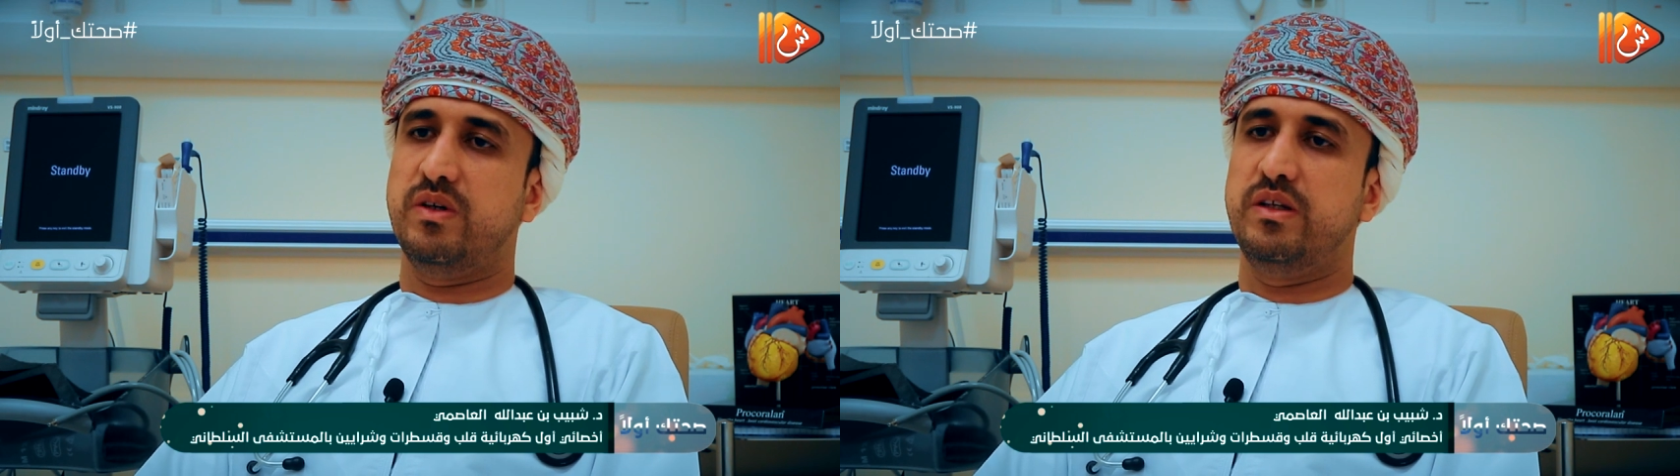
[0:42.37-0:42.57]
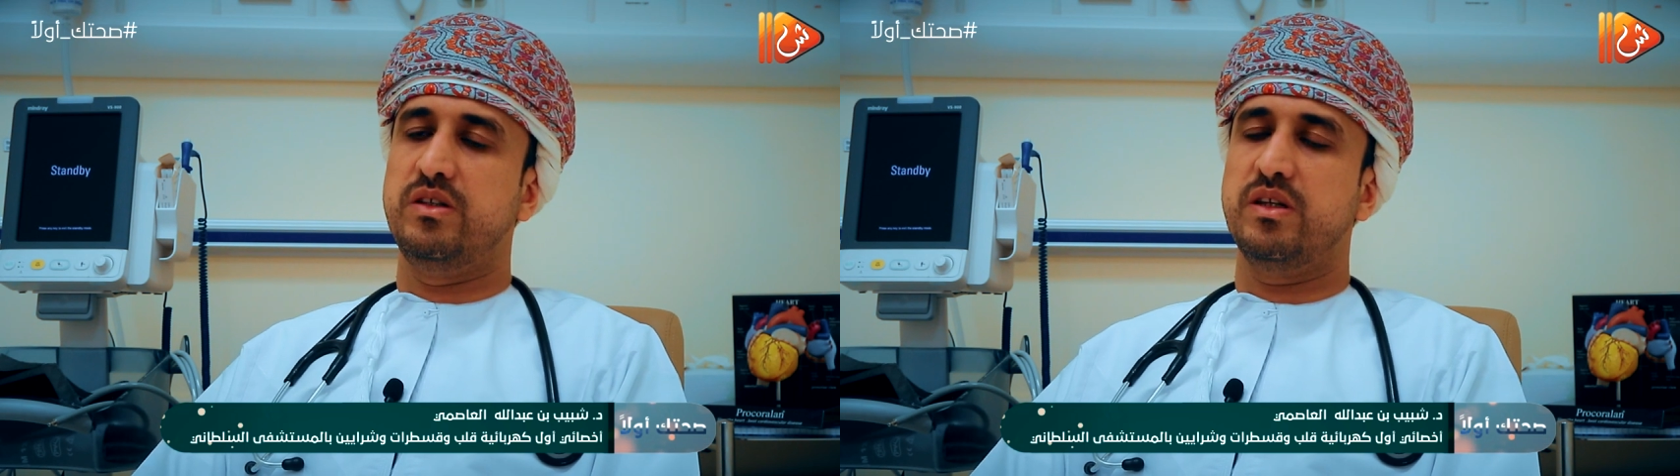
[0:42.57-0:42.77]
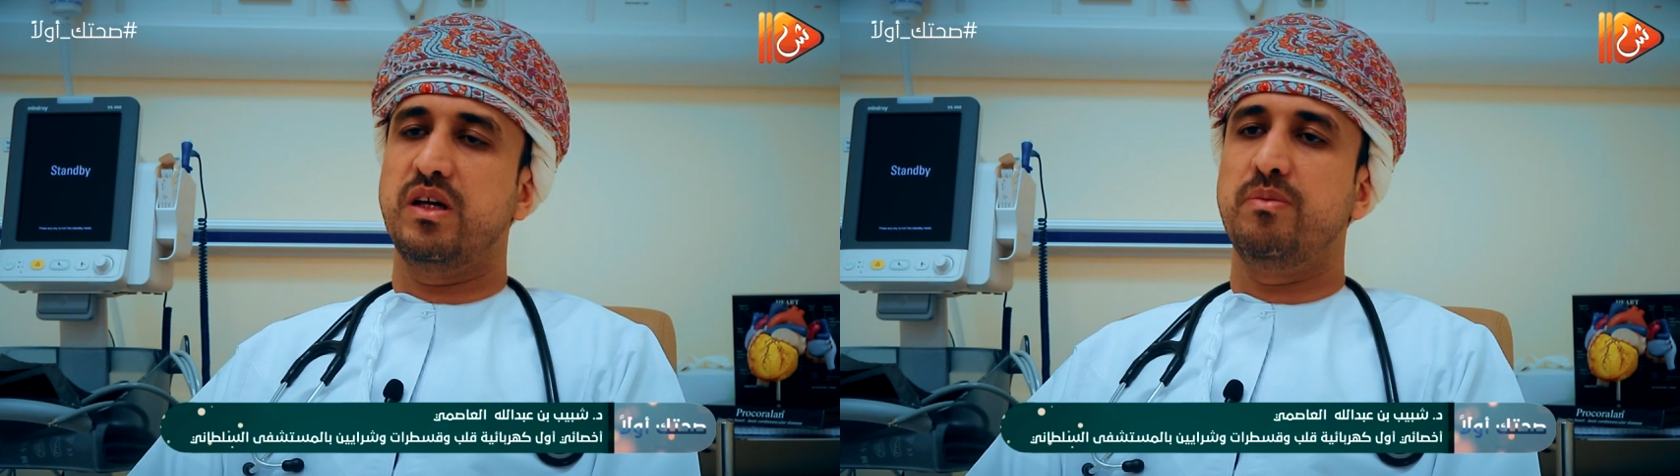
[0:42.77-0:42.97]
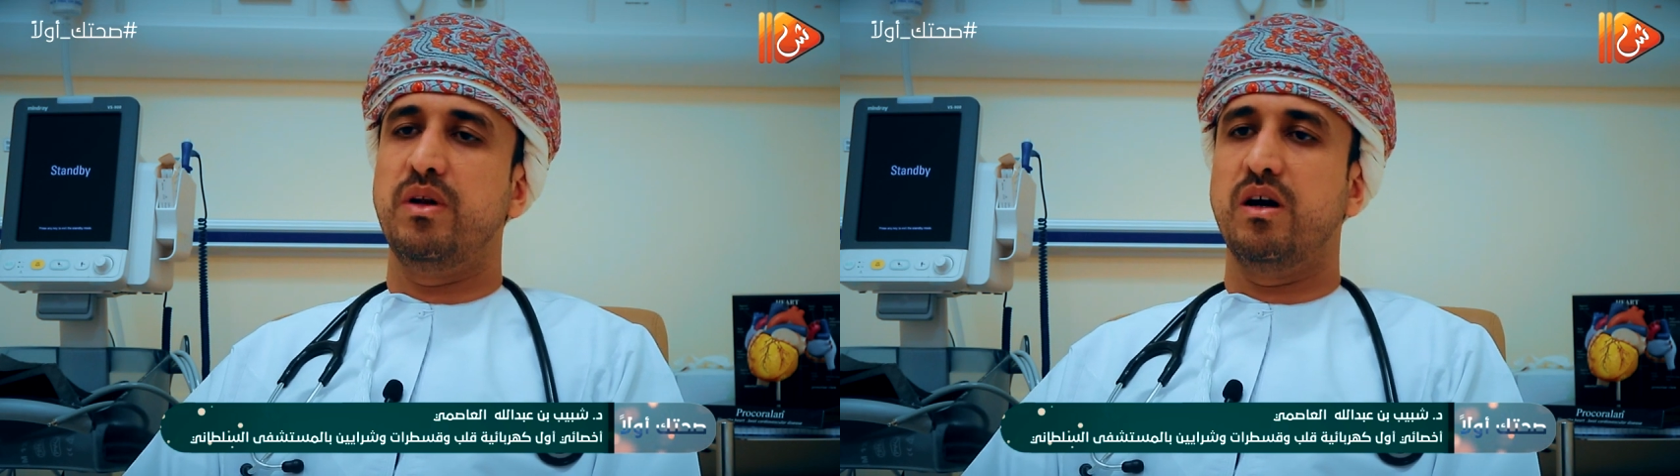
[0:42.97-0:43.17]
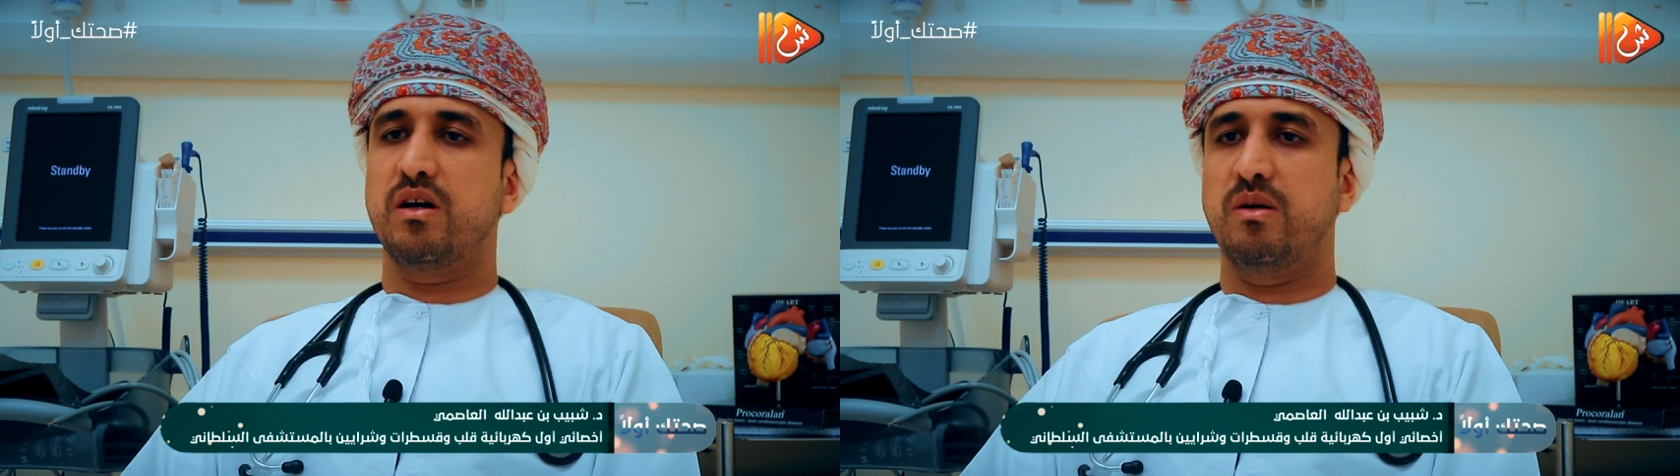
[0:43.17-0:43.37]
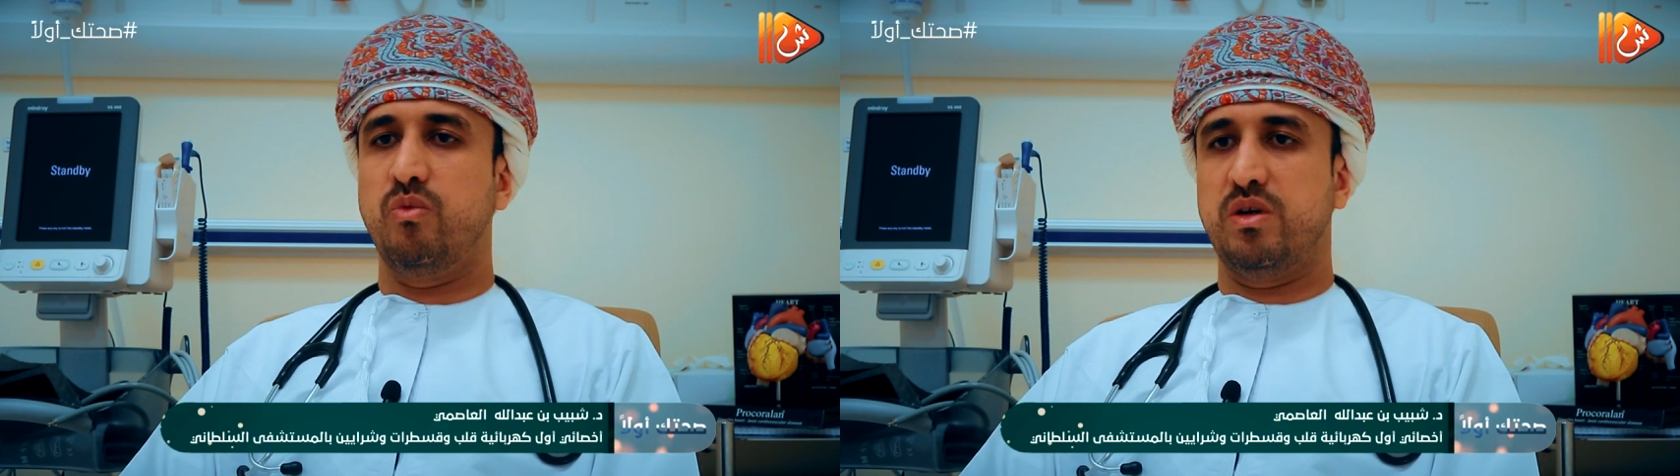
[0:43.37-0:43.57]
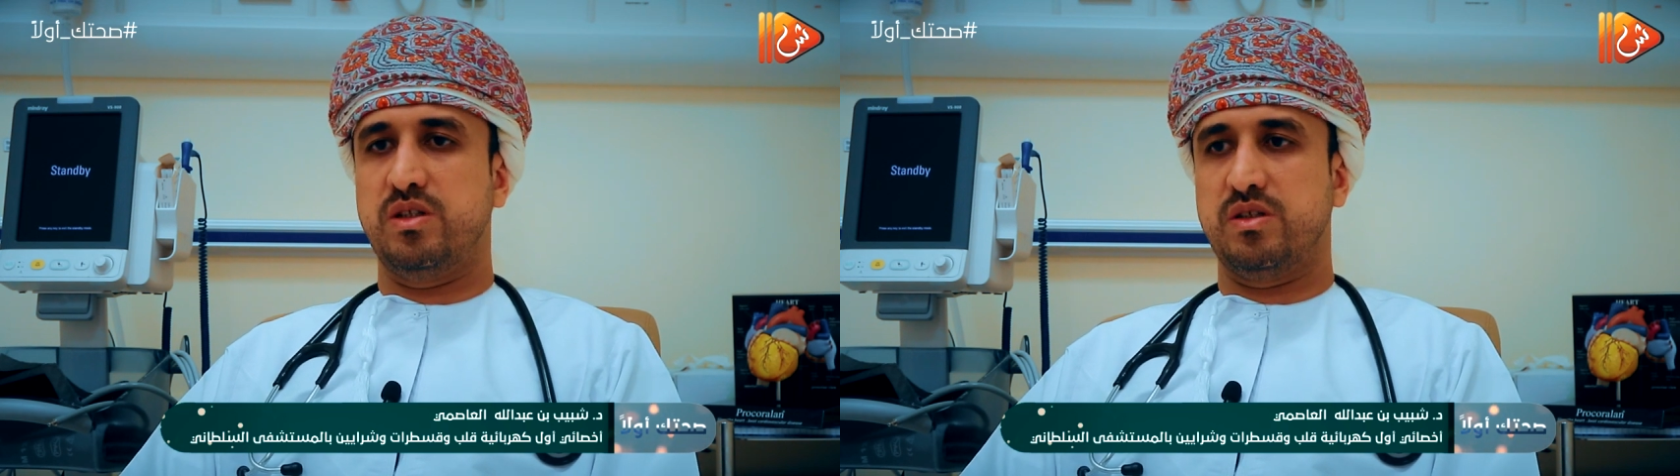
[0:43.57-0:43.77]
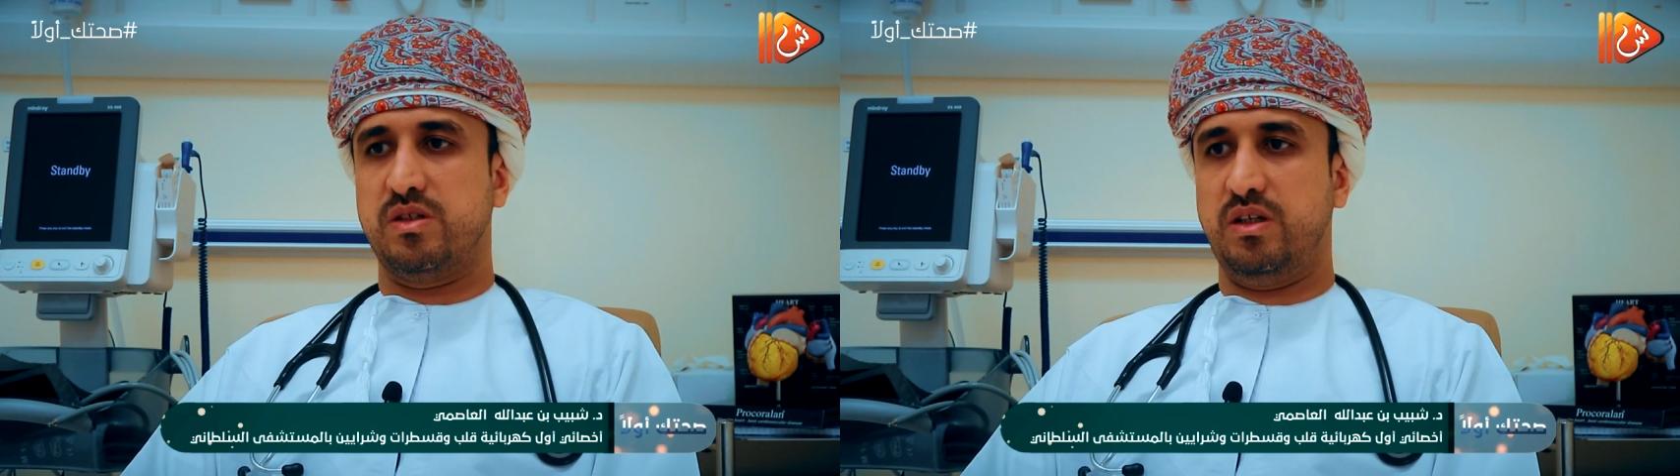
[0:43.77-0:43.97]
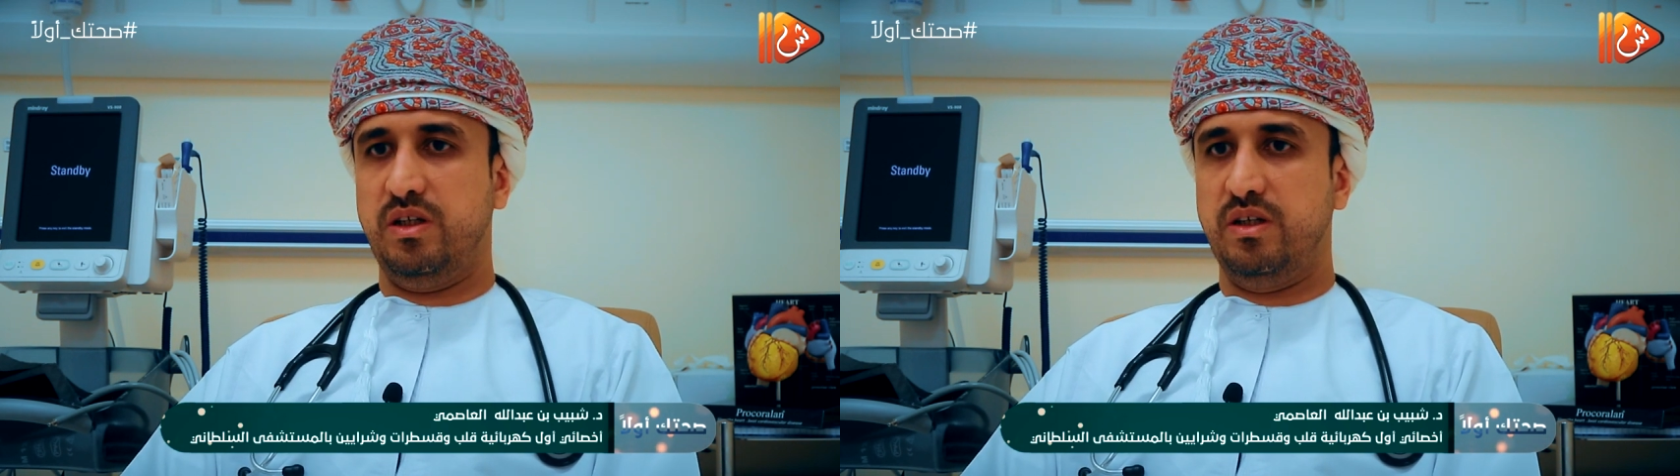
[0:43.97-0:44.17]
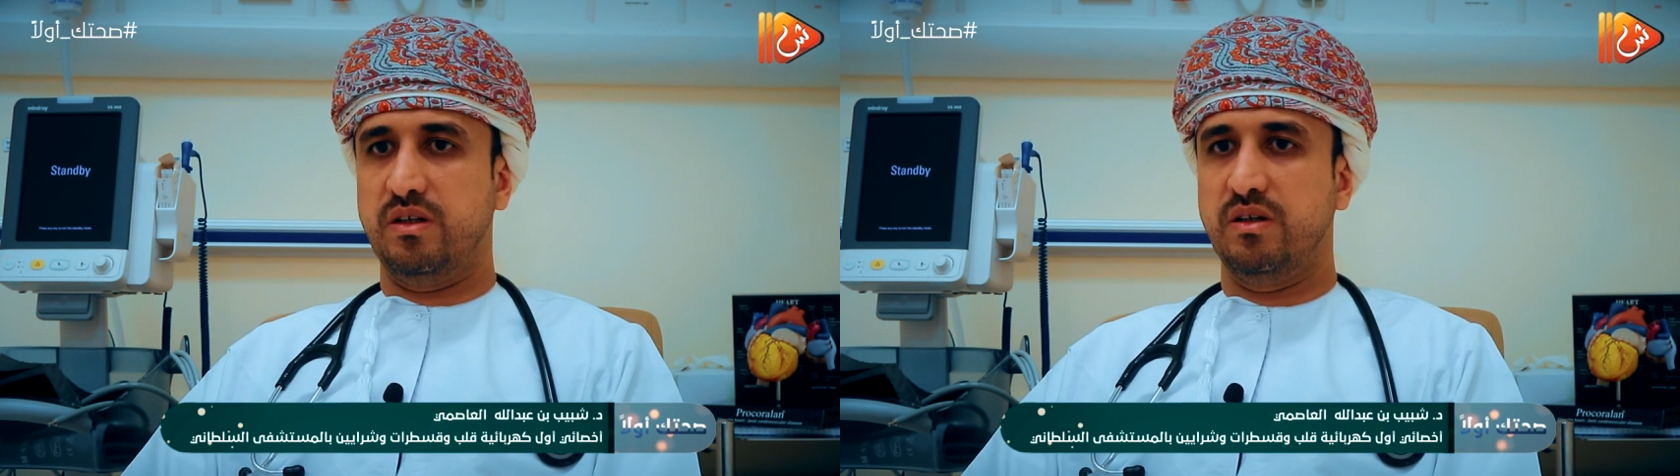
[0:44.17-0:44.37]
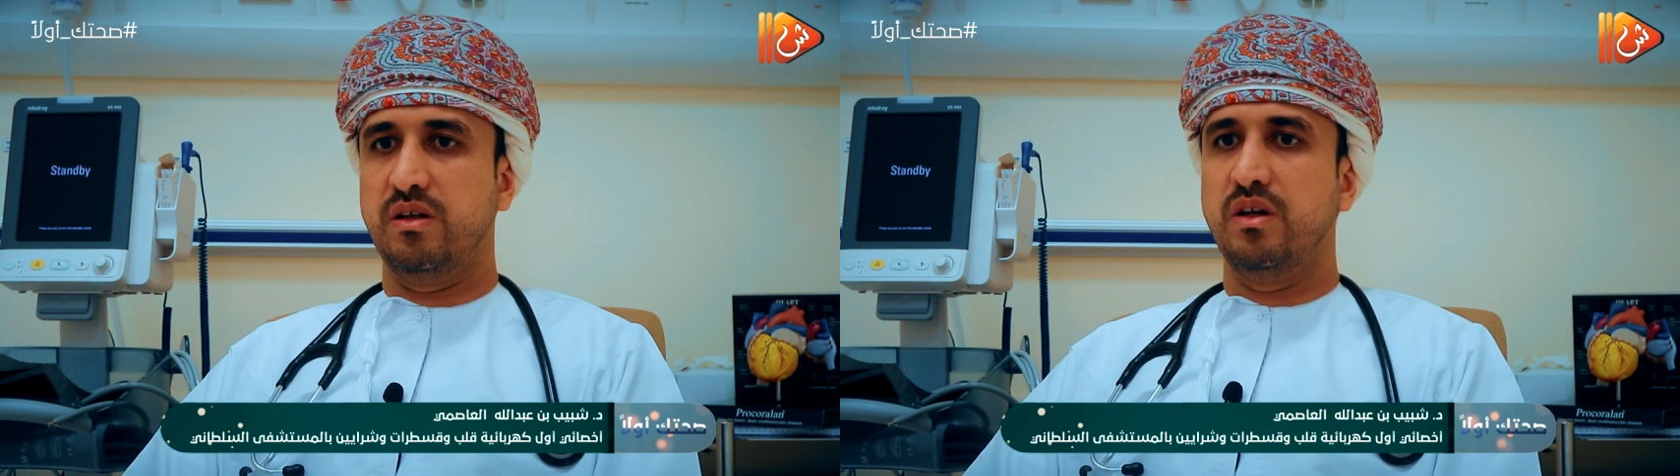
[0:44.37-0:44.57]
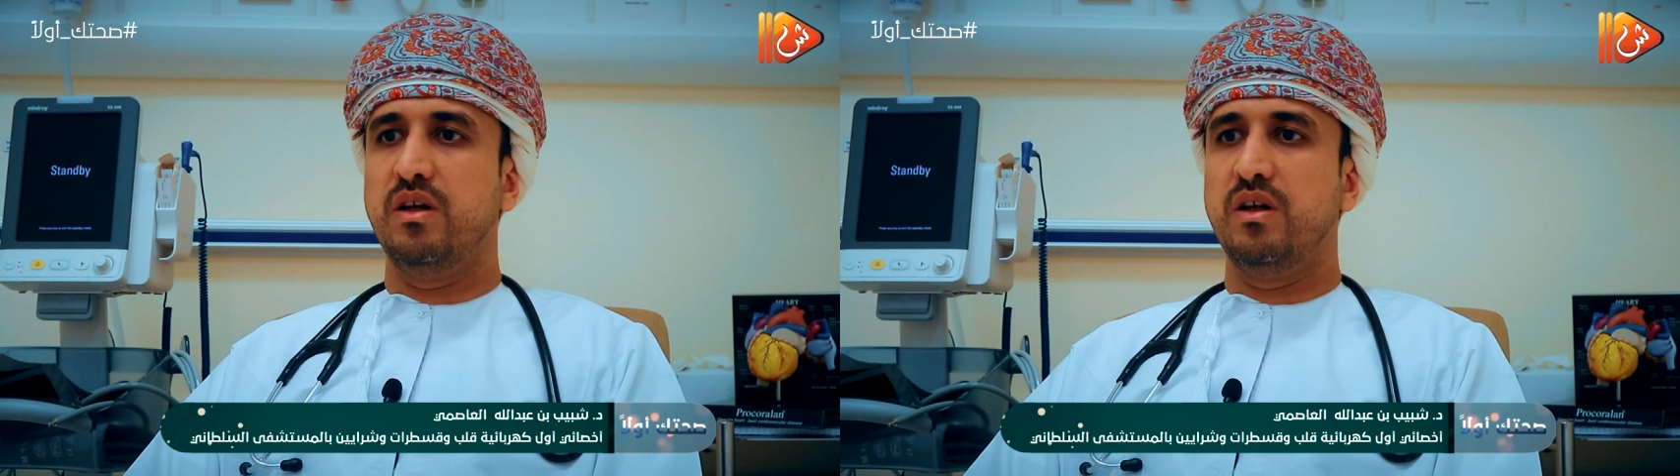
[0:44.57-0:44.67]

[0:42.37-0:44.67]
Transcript: أن يذهب إلى أقرب مؤسسة صحية